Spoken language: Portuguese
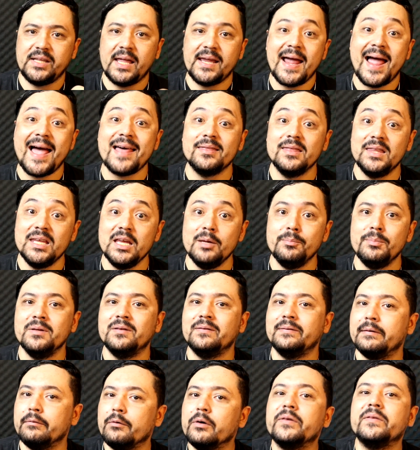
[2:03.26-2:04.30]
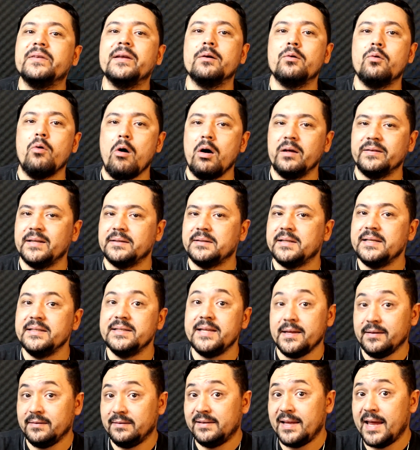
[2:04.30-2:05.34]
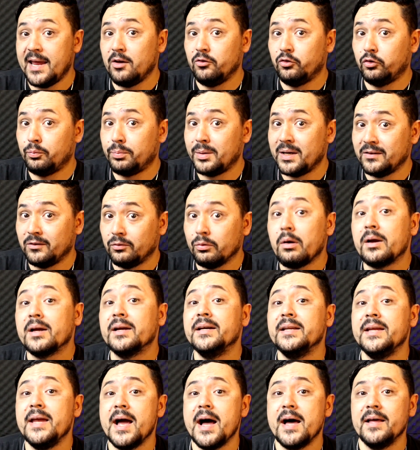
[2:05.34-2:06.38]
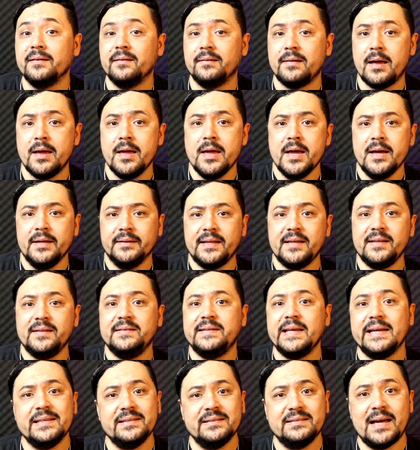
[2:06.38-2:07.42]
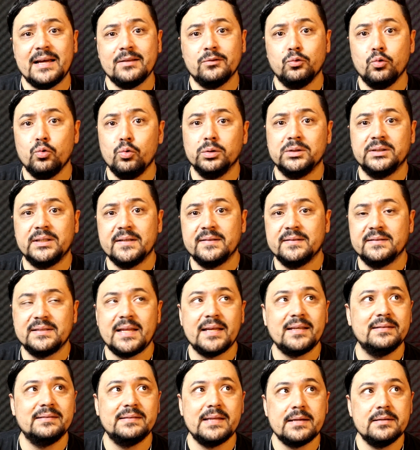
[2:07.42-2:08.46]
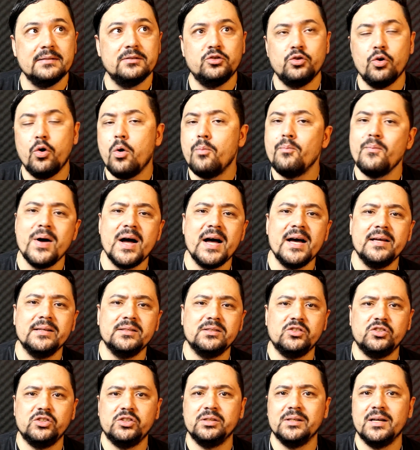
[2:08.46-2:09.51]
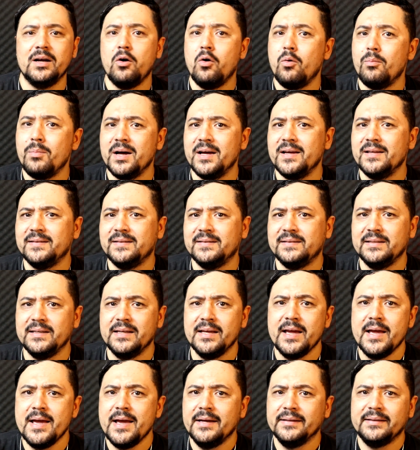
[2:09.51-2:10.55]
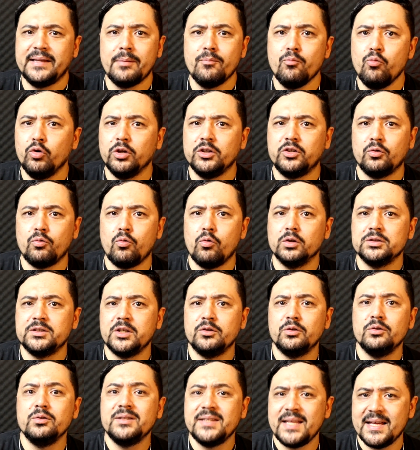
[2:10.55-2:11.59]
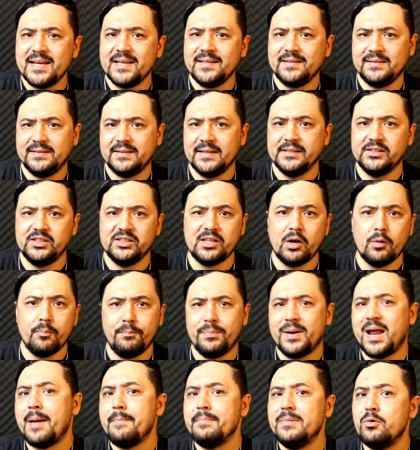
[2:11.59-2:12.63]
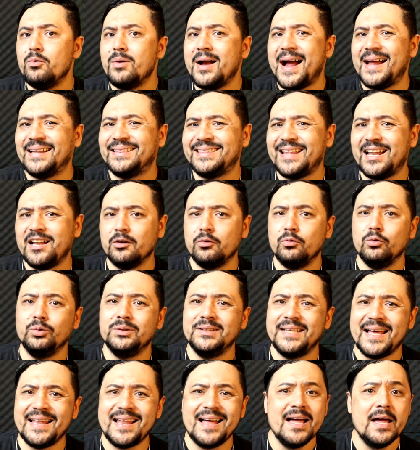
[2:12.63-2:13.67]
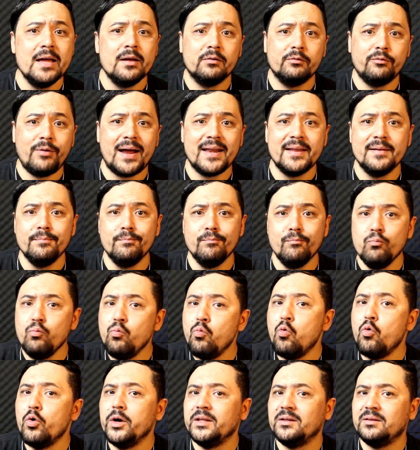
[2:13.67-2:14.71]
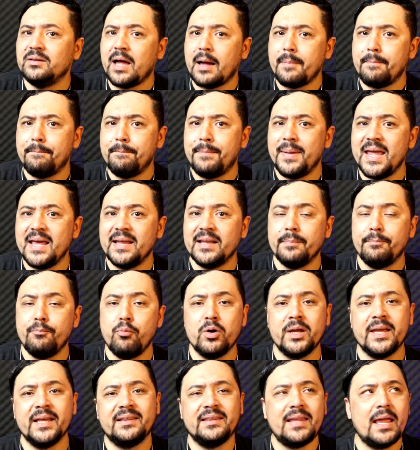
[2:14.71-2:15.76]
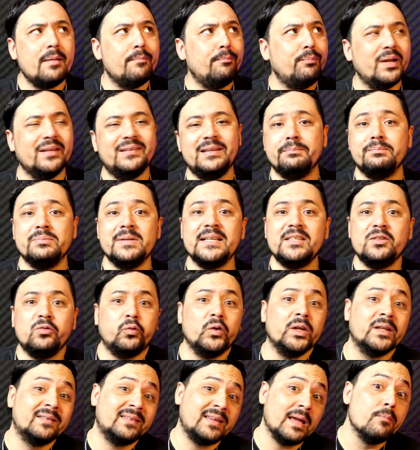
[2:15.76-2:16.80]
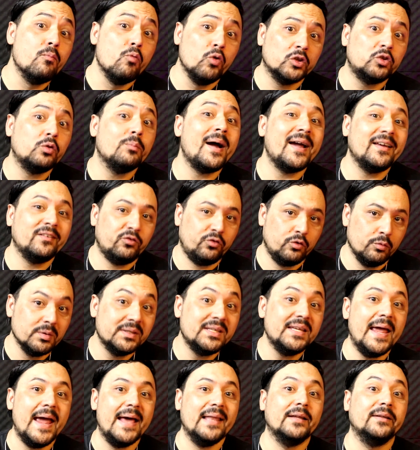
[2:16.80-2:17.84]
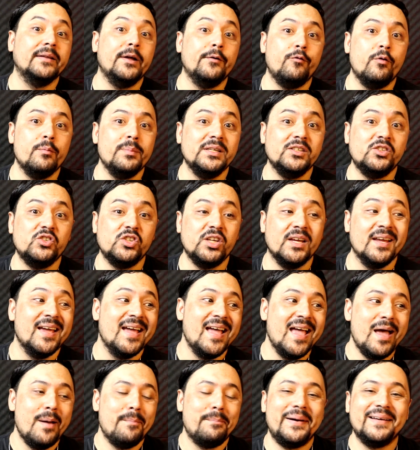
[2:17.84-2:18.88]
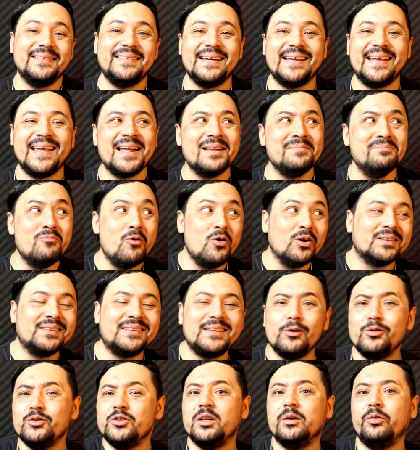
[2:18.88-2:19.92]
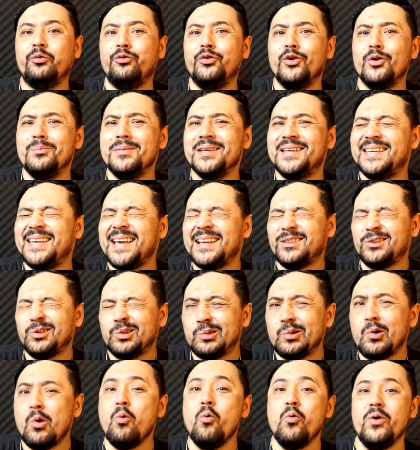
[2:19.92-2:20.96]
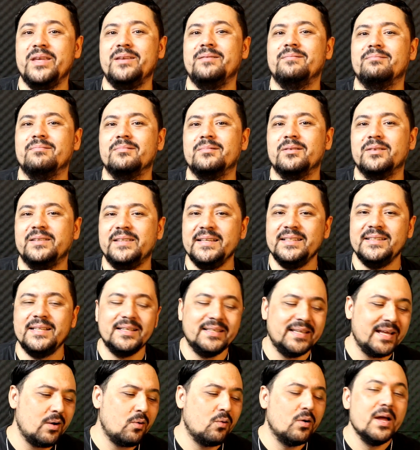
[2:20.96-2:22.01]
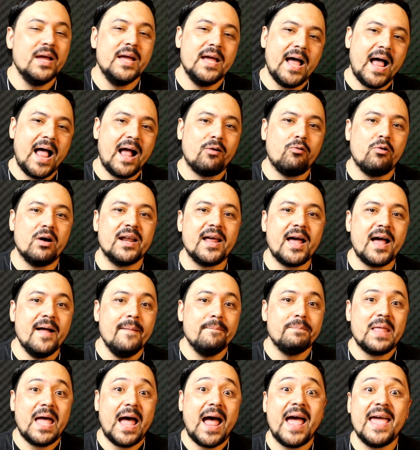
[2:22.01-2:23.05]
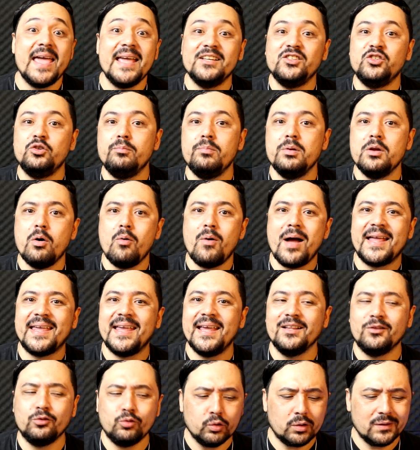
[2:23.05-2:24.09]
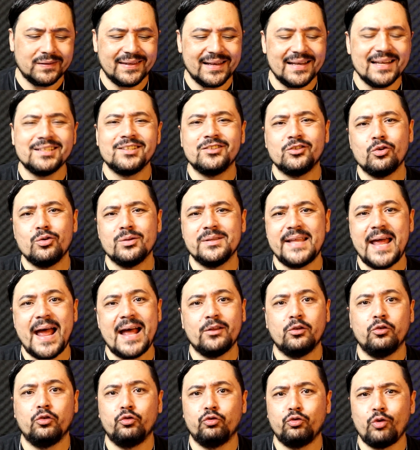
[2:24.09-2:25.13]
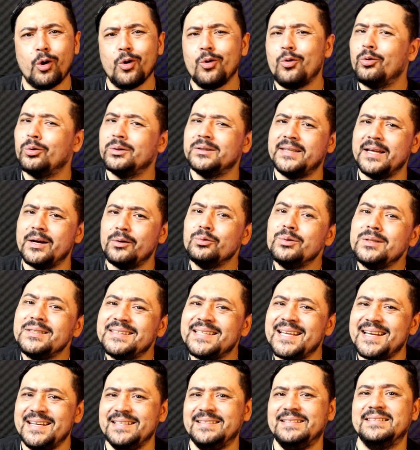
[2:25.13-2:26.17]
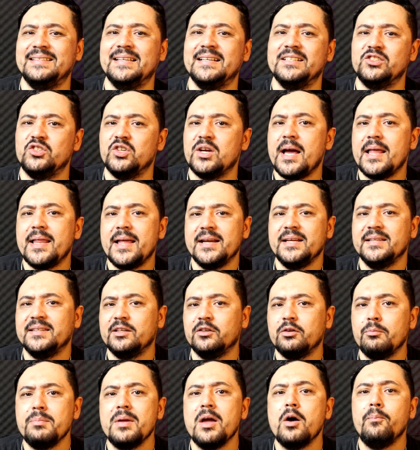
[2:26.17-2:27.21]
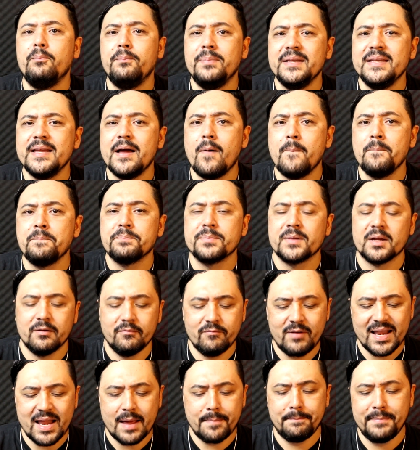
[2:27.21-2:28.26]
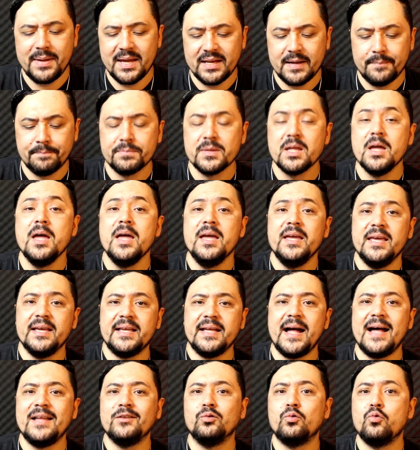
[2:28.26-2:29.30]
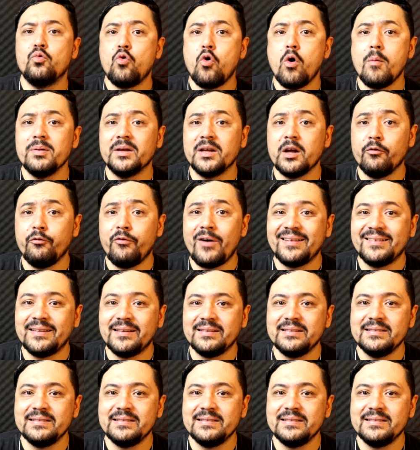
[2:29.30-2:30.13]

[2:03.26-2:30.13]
Tem anime se você gosta, tem desenhos para sua criança, tem séries adultas, tem série de romance, romance, tem muito conteúdo interessante. Então, para mim, o catálogo dela vale muito a pena, porque tem, por exemplo, Netflix tem muito mais filme que ela, não vou mentir, mas é aquele montão de filme que é tudo ruim você entendeu? Agora, a HBO aqui tudo selecionado, só conteúdo interessante, galera. Então, na minha opinião, vale a pena. Ricardo, como que eu faço